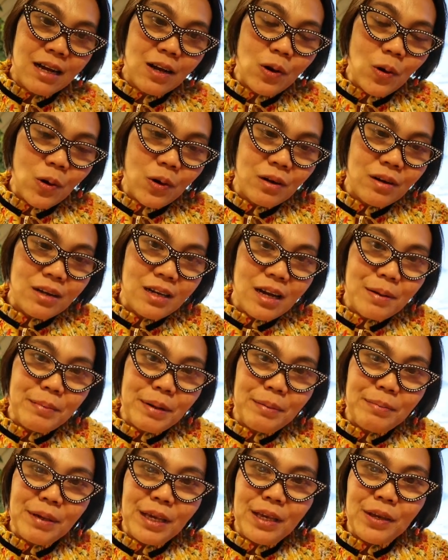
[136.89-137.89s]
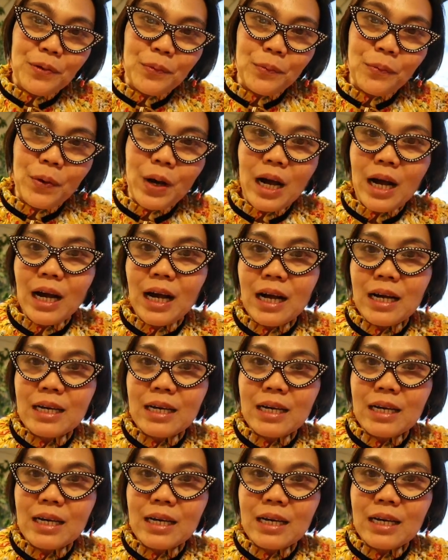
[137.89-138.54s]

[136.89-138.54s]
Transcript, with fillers: องของเรื่องมันมีอยู่ว่า